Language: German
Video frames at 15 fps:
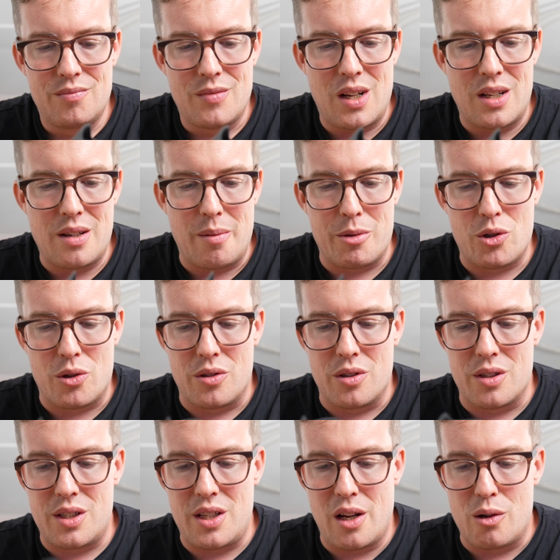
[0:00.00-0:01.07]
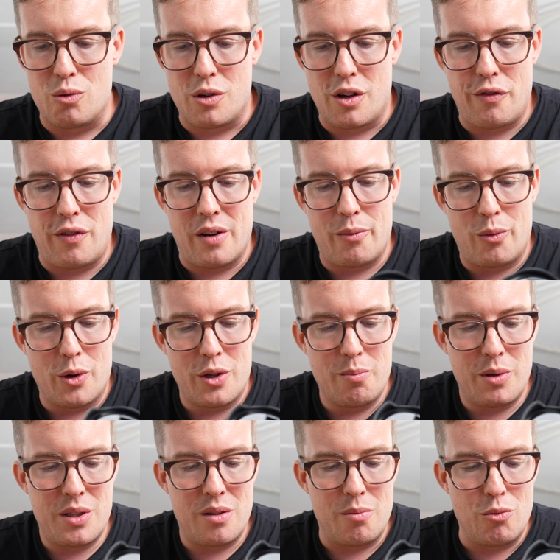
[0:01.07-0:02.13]
Das hat mir schon sehr gut gefallen. Wo ich ein
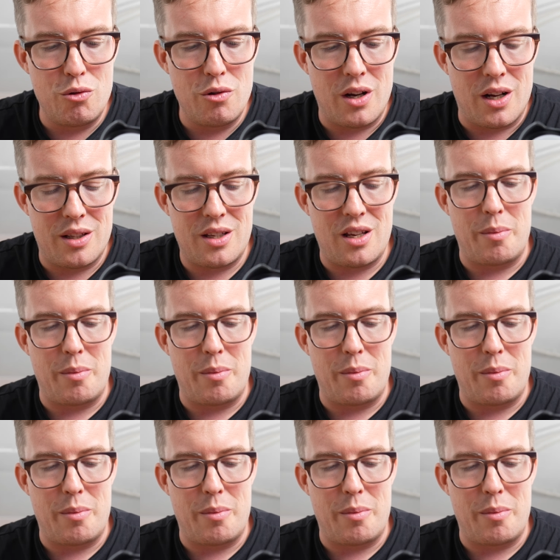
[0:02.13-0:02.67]
bisschen Mühe hatte, ich